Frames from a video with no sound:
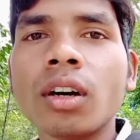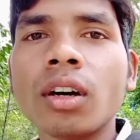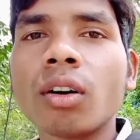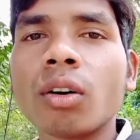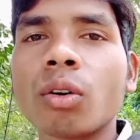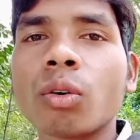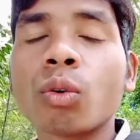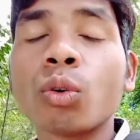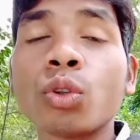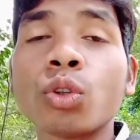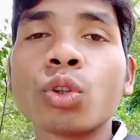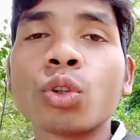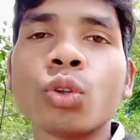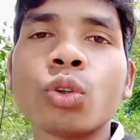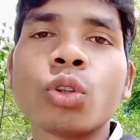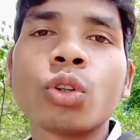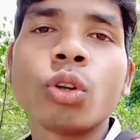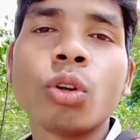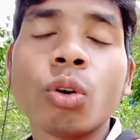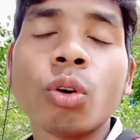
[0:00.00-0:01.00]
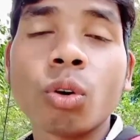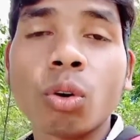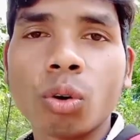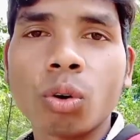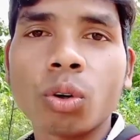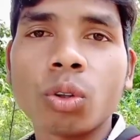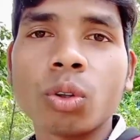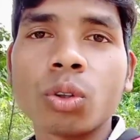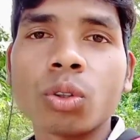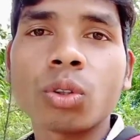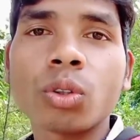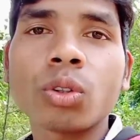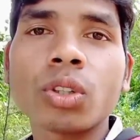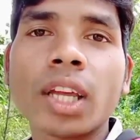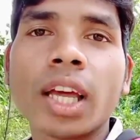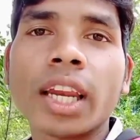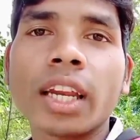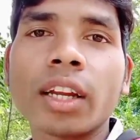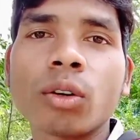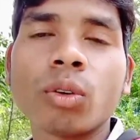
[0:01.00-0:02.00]
कुछ कुछ लोगों को दोस्तों सारे
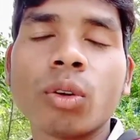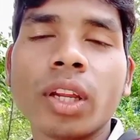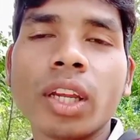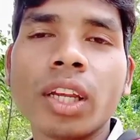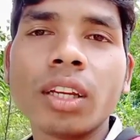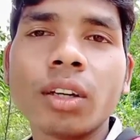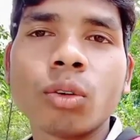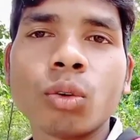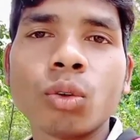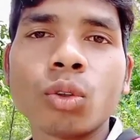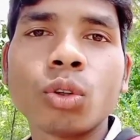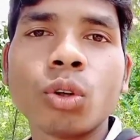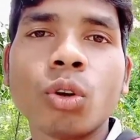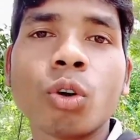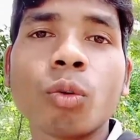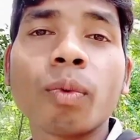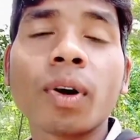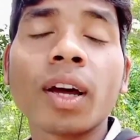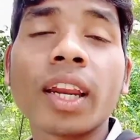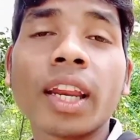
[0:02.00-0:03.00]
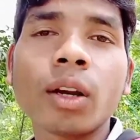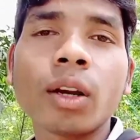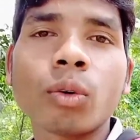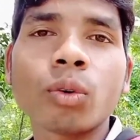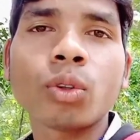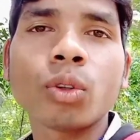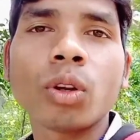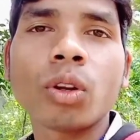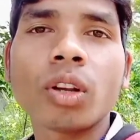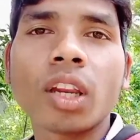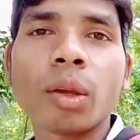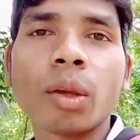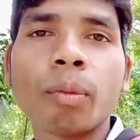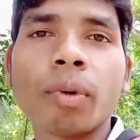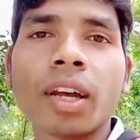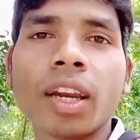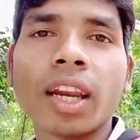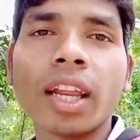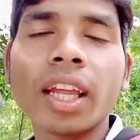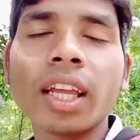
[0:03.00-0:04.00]
को नहीं कुछ लोग भर रहे हैं कुछ लोग नहीं भर रहे
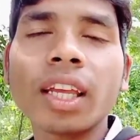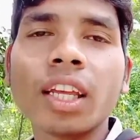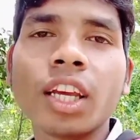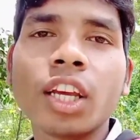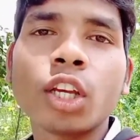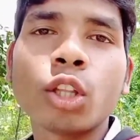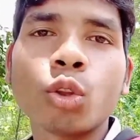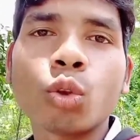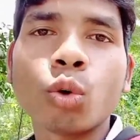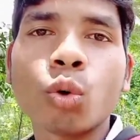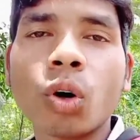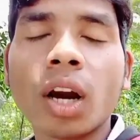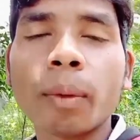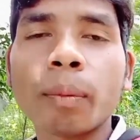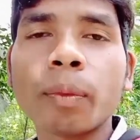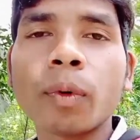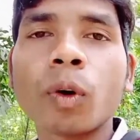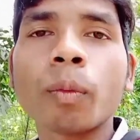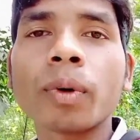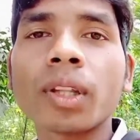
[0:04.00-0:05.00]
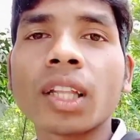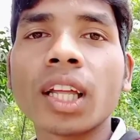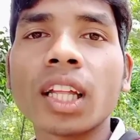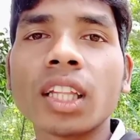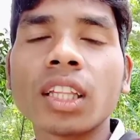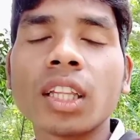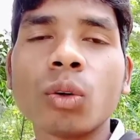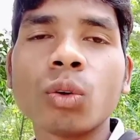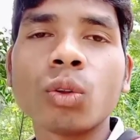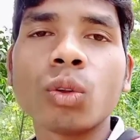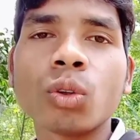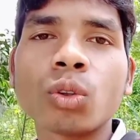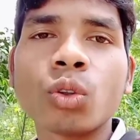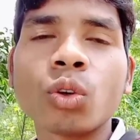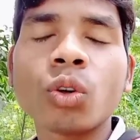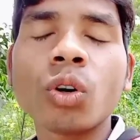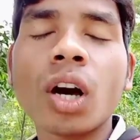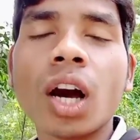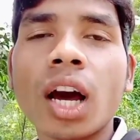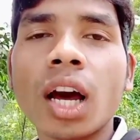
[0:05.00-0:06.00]
हैं तो आप लोग बता देता हूँ दोस्तों
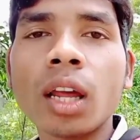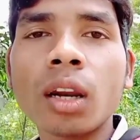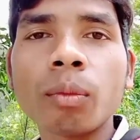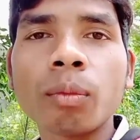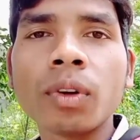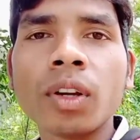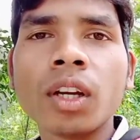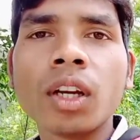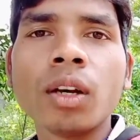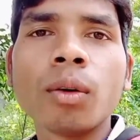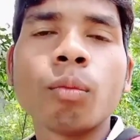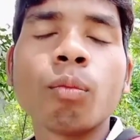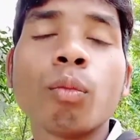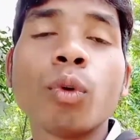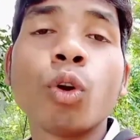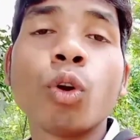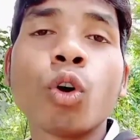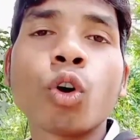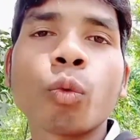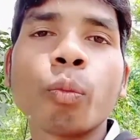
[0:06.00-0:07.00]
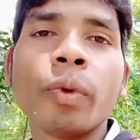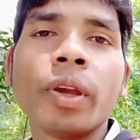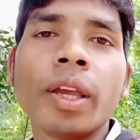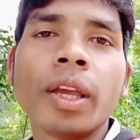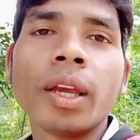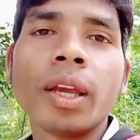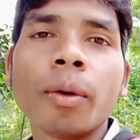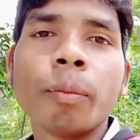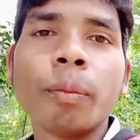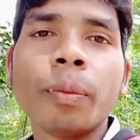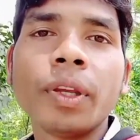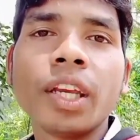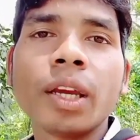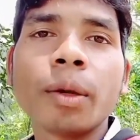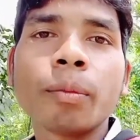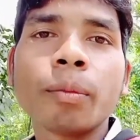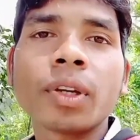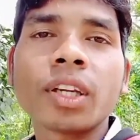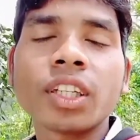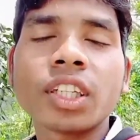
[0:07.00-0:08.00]
हर ब्लॉक में पीएम
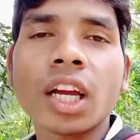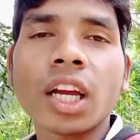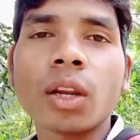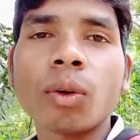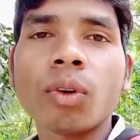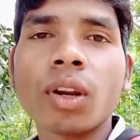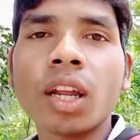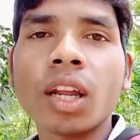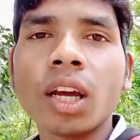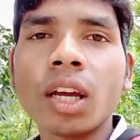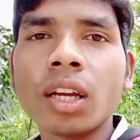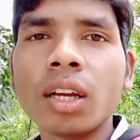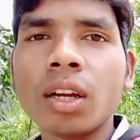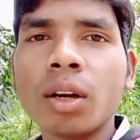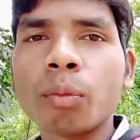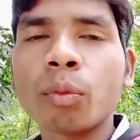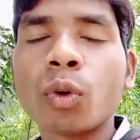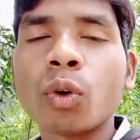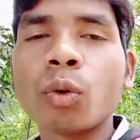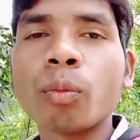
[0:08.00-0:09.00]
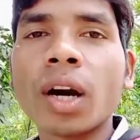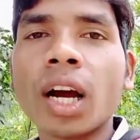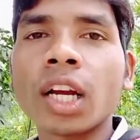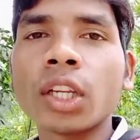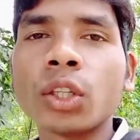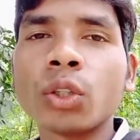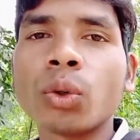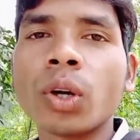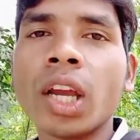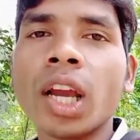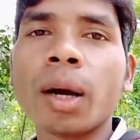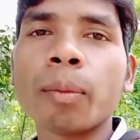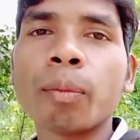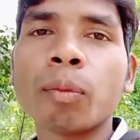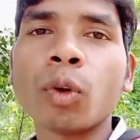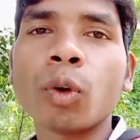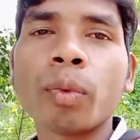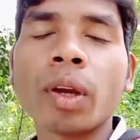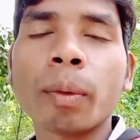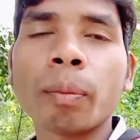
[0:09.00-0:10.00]
किसान वाला फॉर्म आ चुके हैं आप लोग भी
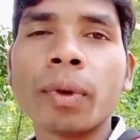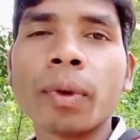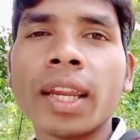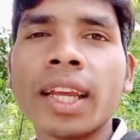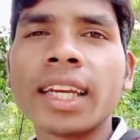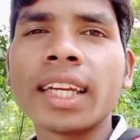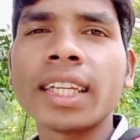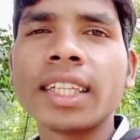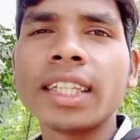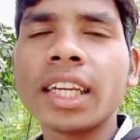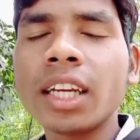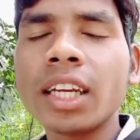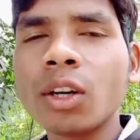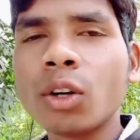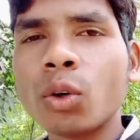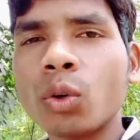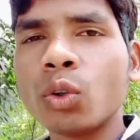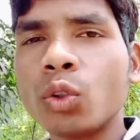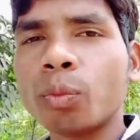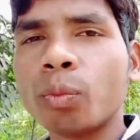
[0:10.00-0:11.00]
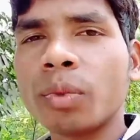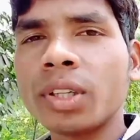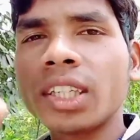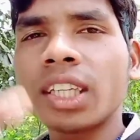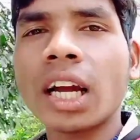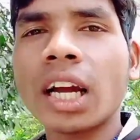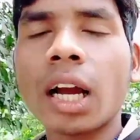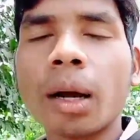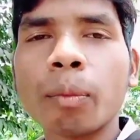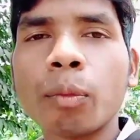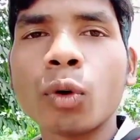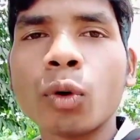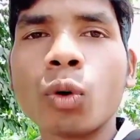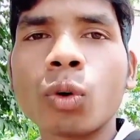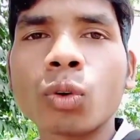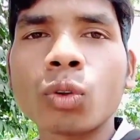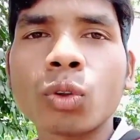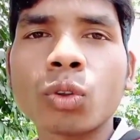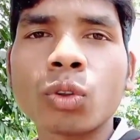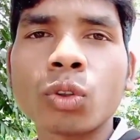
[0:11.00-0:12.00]
अप्लाई कीजिए उसमें से आप लोगों को
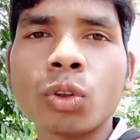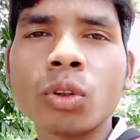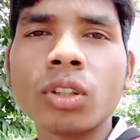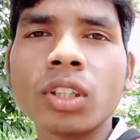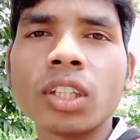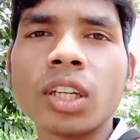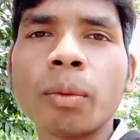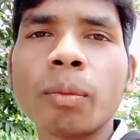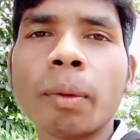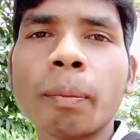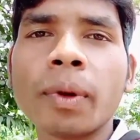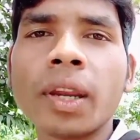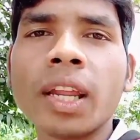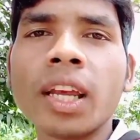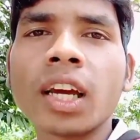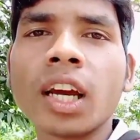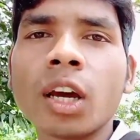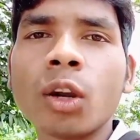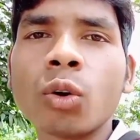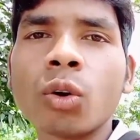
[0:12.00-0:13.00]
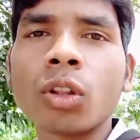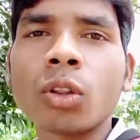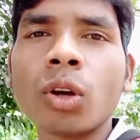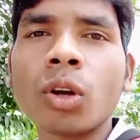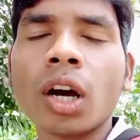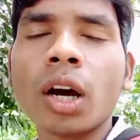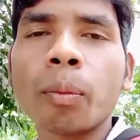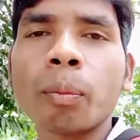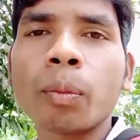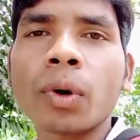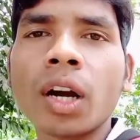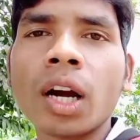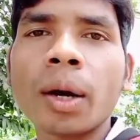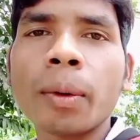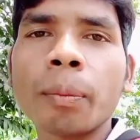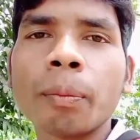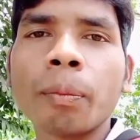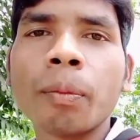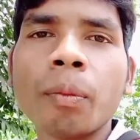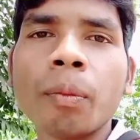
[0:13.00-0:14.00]
दोस्तों जब अप्लाई करोगे तो आपका
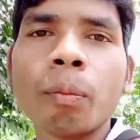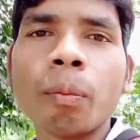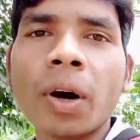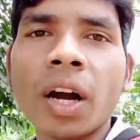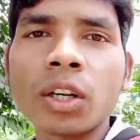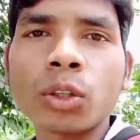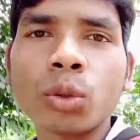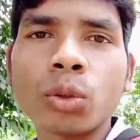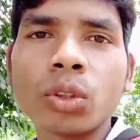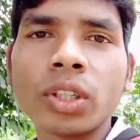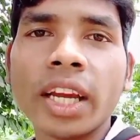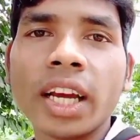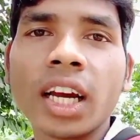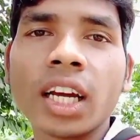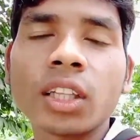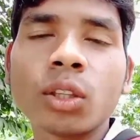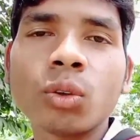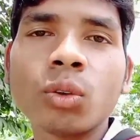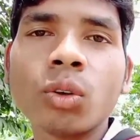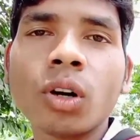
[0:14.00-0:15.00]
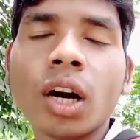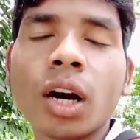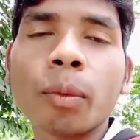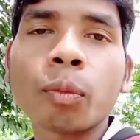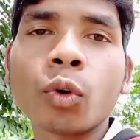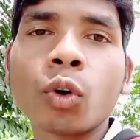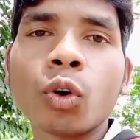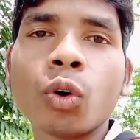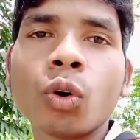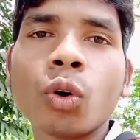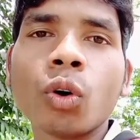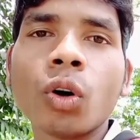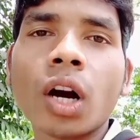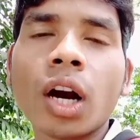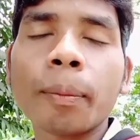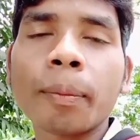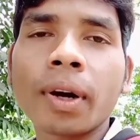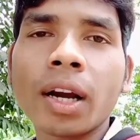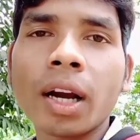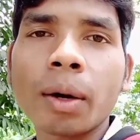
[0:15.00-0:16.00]
पास हो जाएगा तो आपको
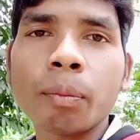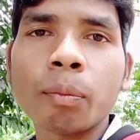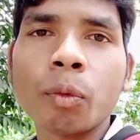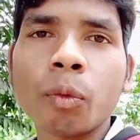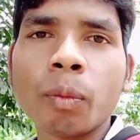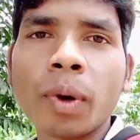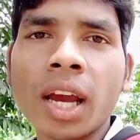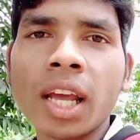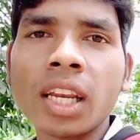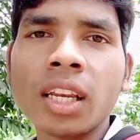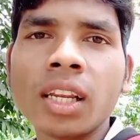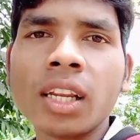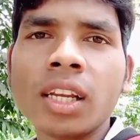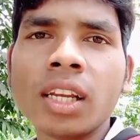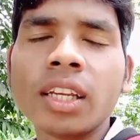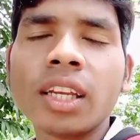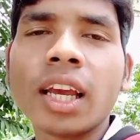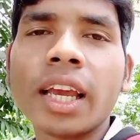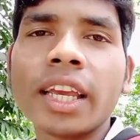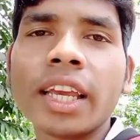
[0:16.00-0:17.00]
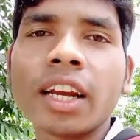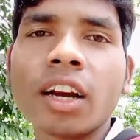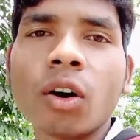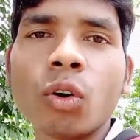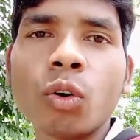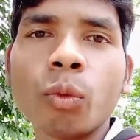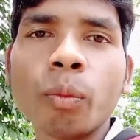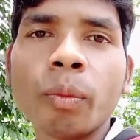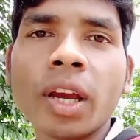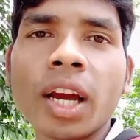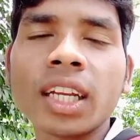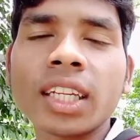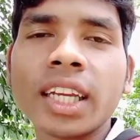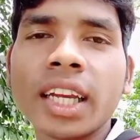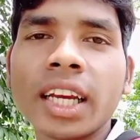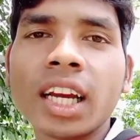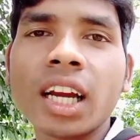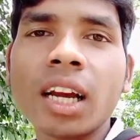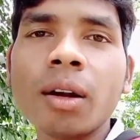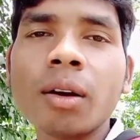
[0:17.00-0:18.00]
आपका मोबाइल या अकाउंट में आ
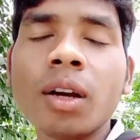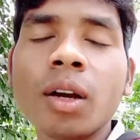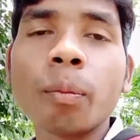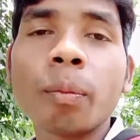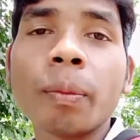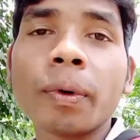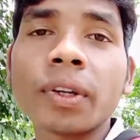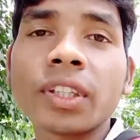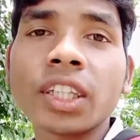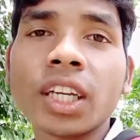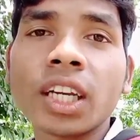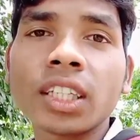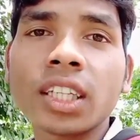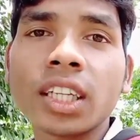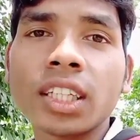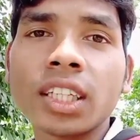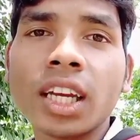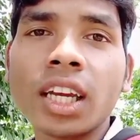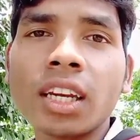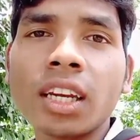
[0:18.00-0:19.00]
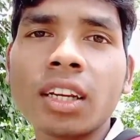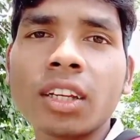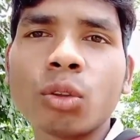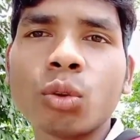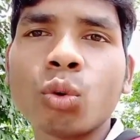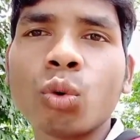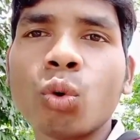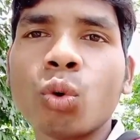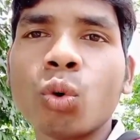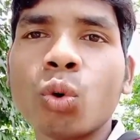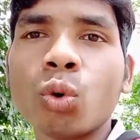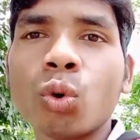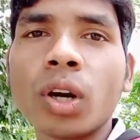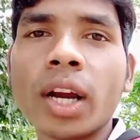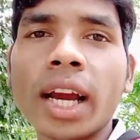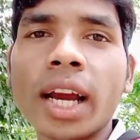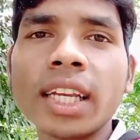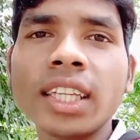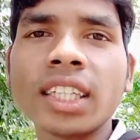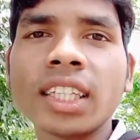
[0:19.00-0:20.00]
जाएगा पचास हज़ार तो
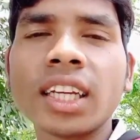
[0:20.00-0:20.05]
गाइज